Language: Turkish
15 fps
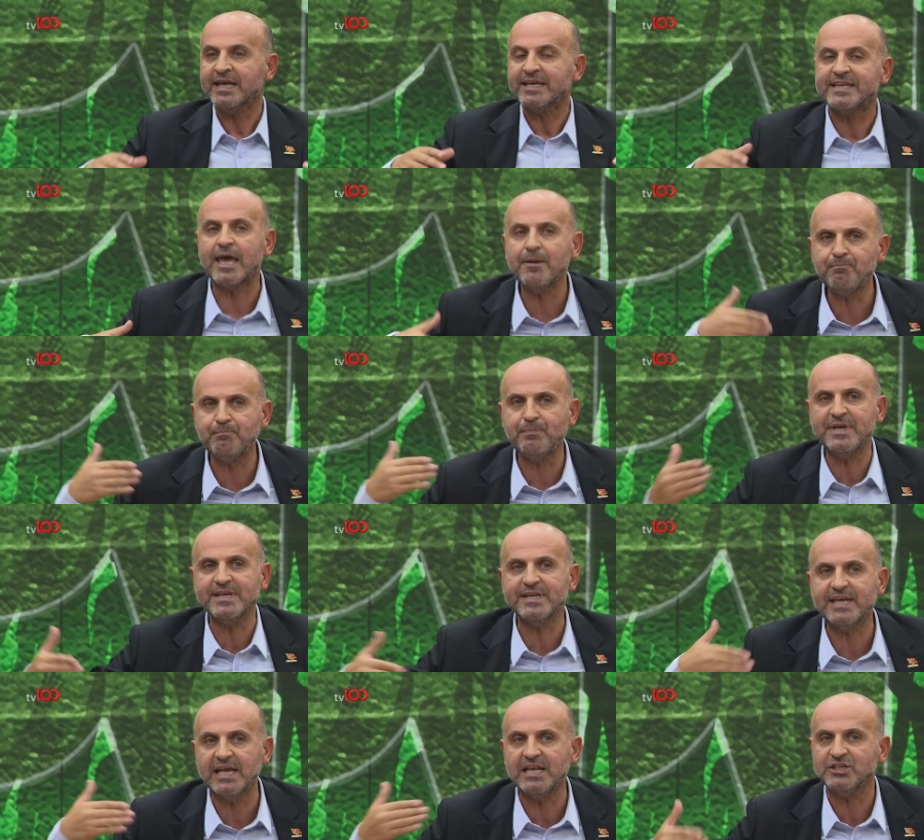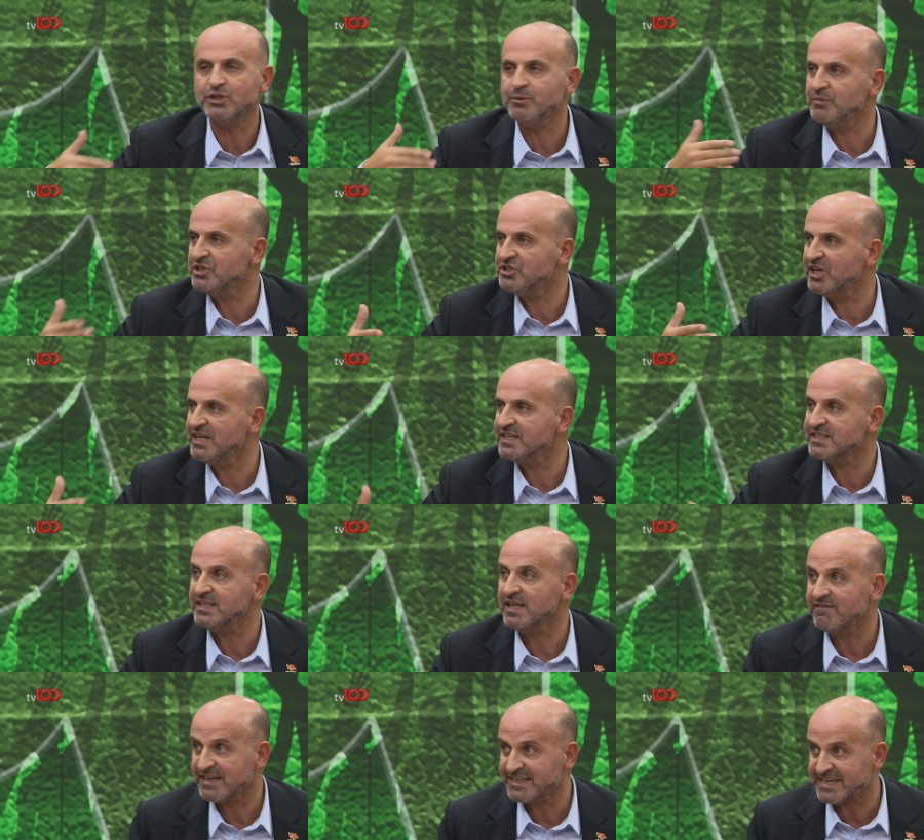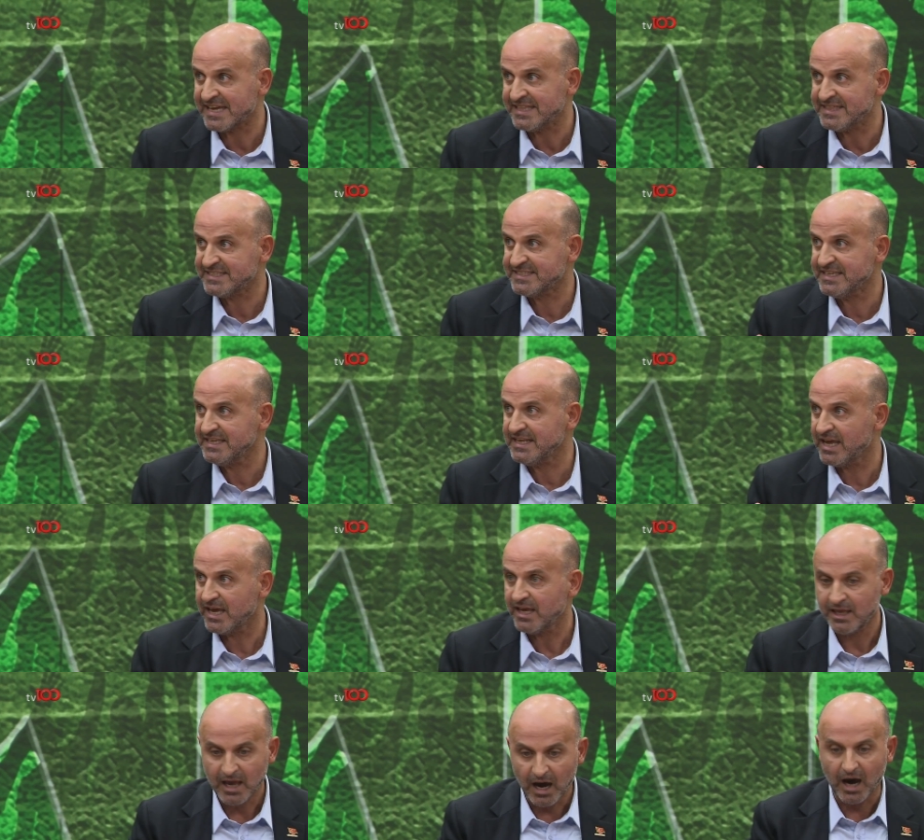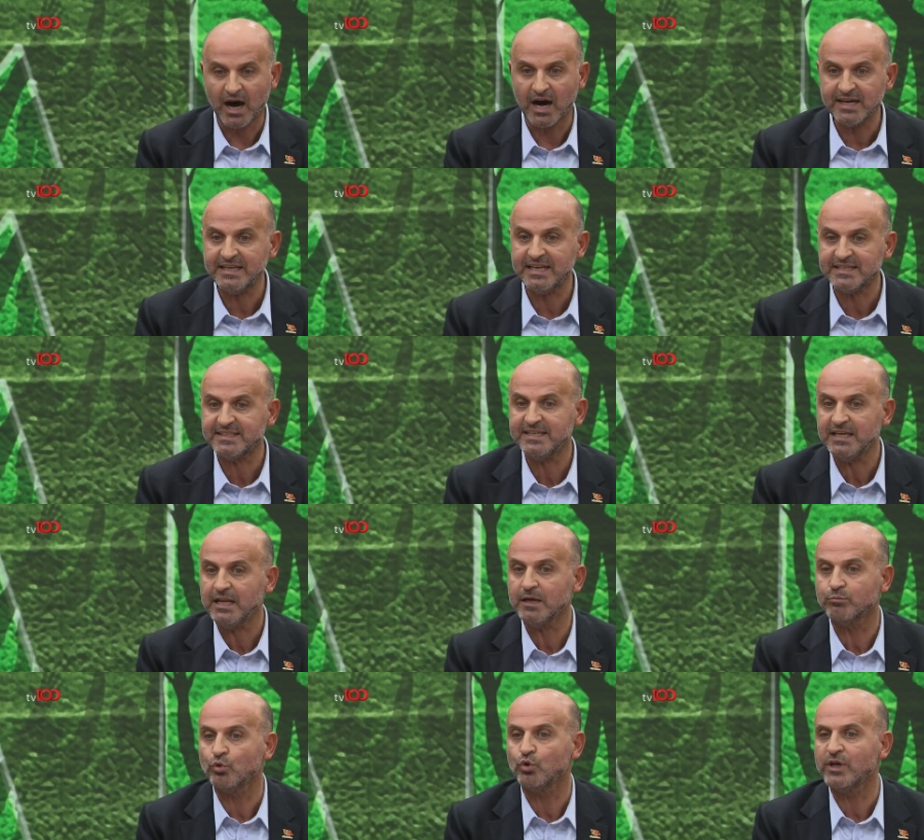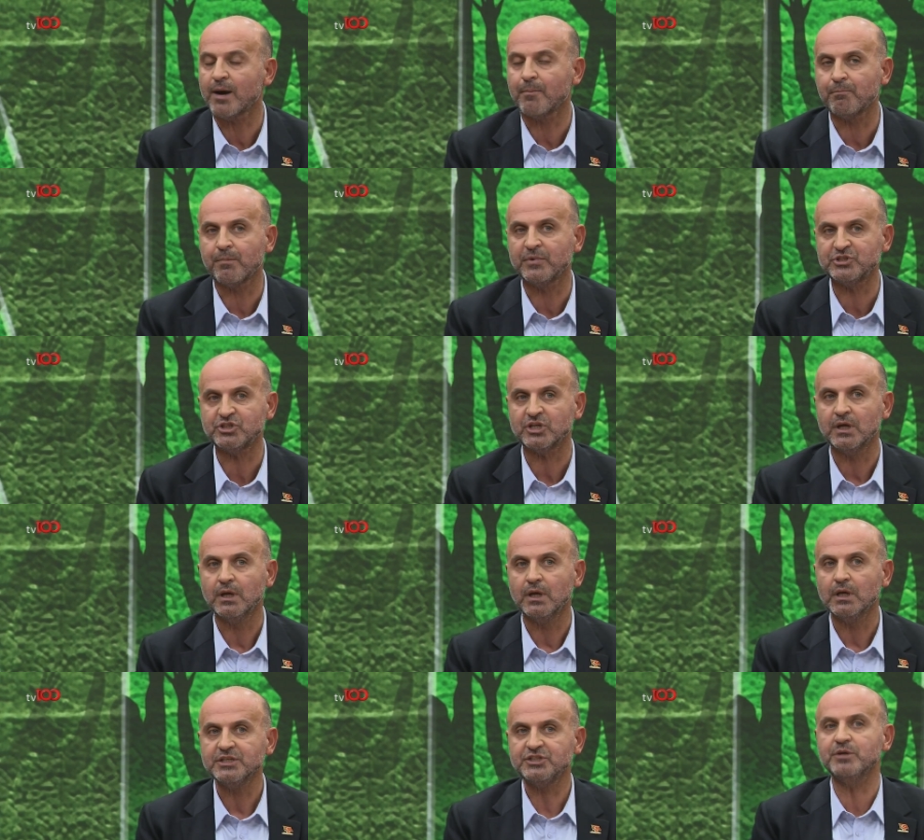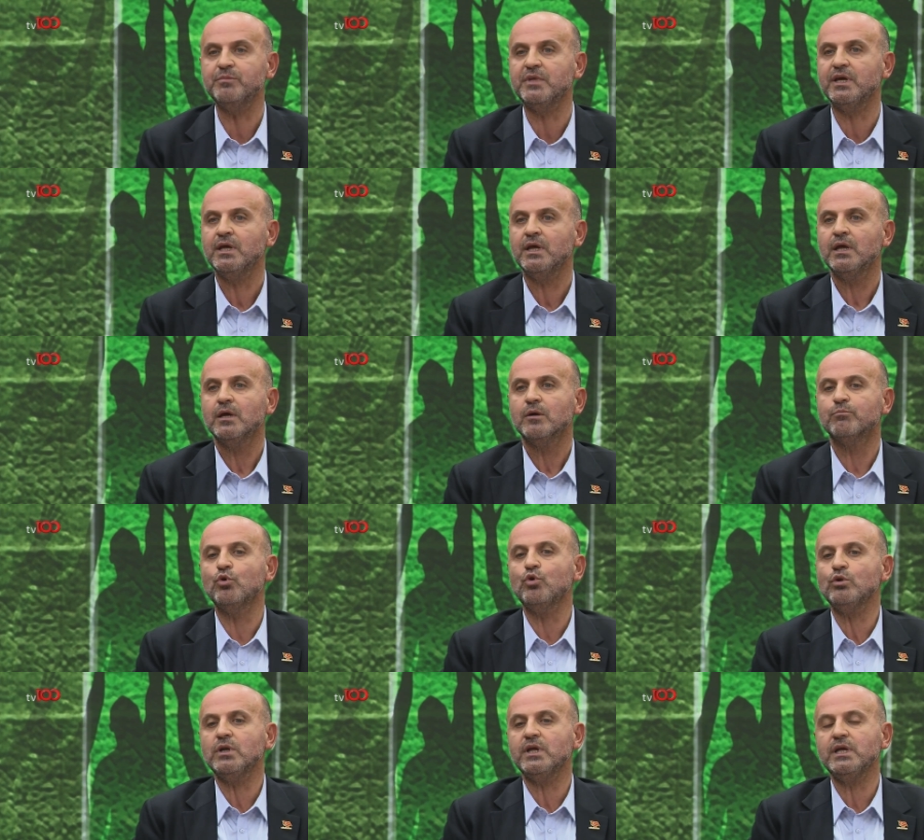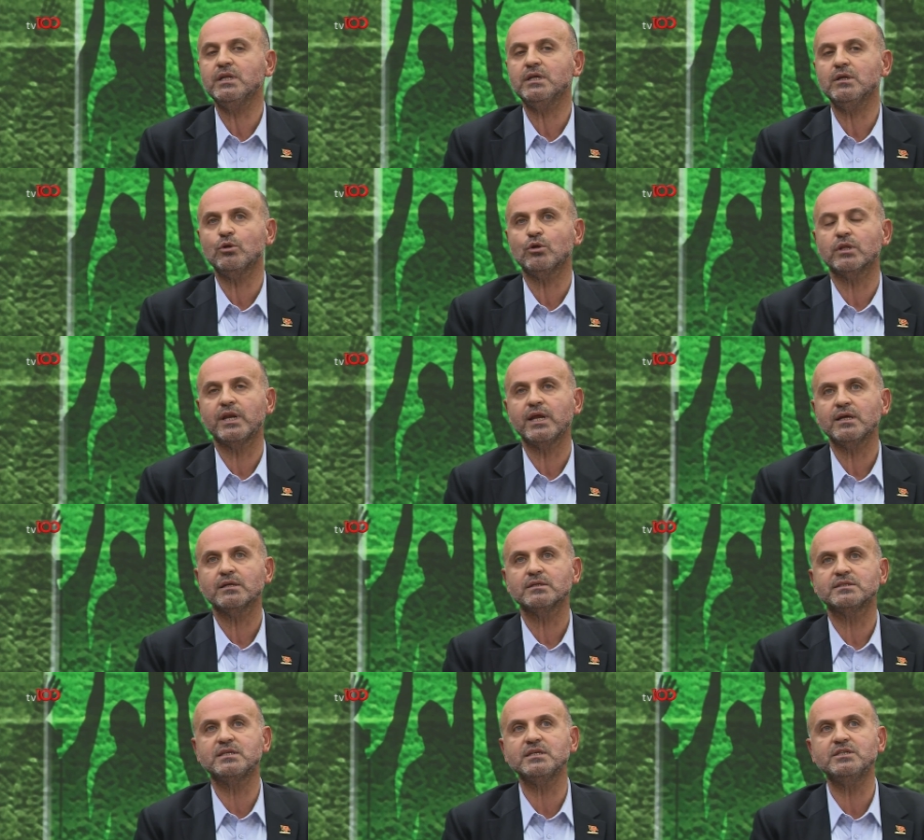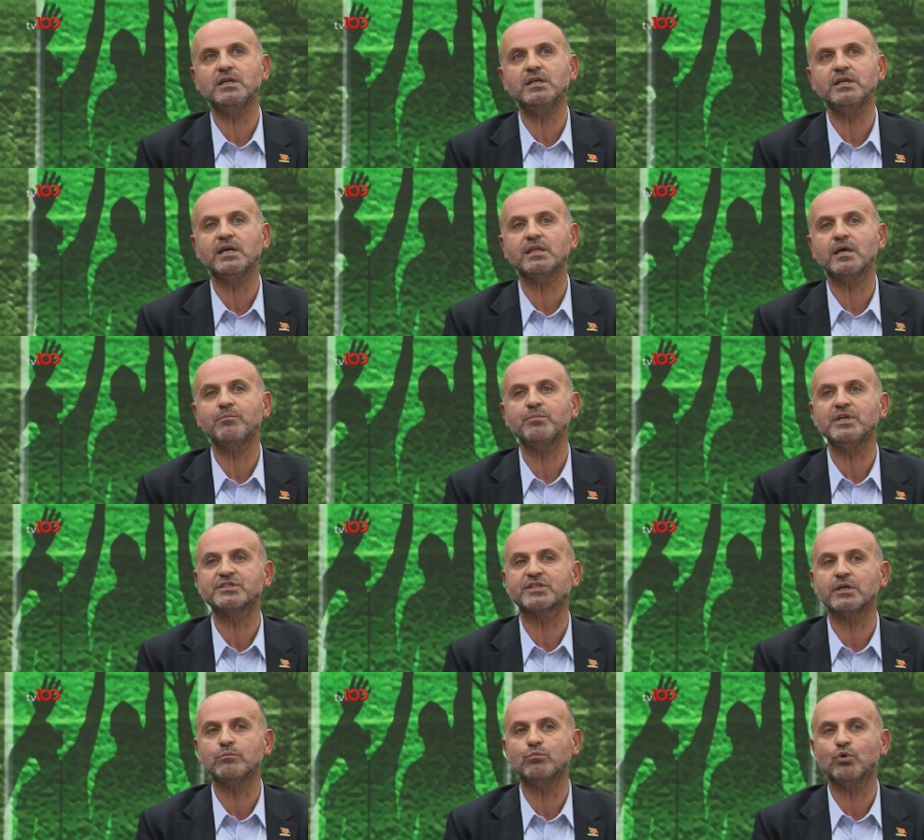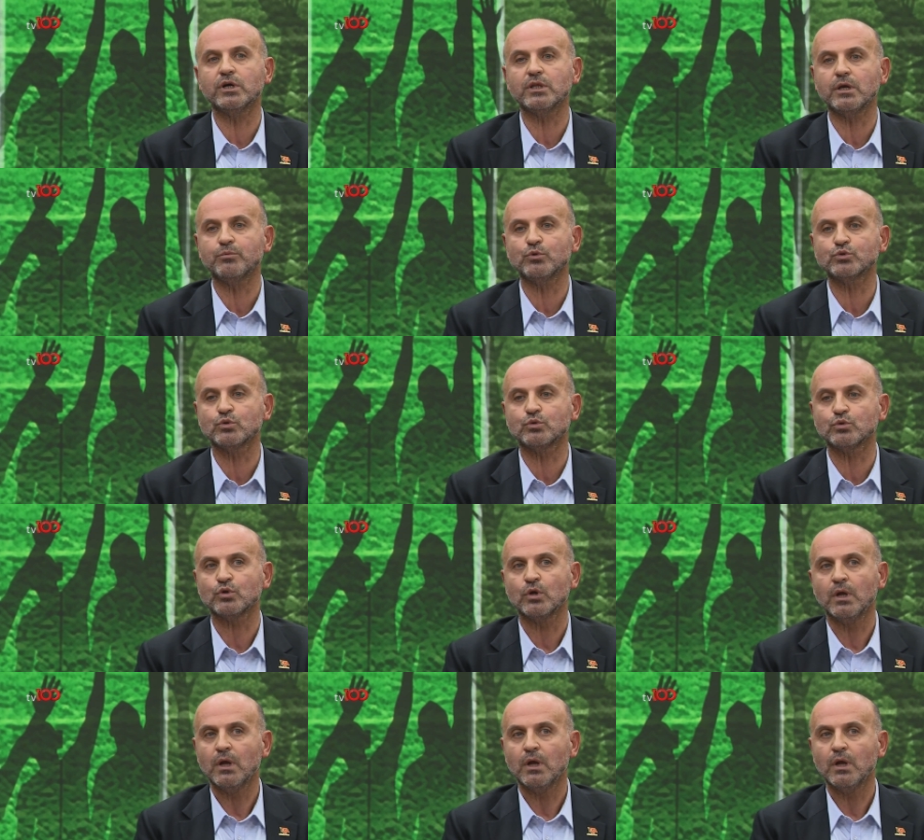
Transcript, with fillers: Hep bir gelişim içerisinde ve kendisiyle, ailesiyle bunu yapmış. Şimdi bununla ilgili olarak sicili neden bir insanın bu kadar bozuktur?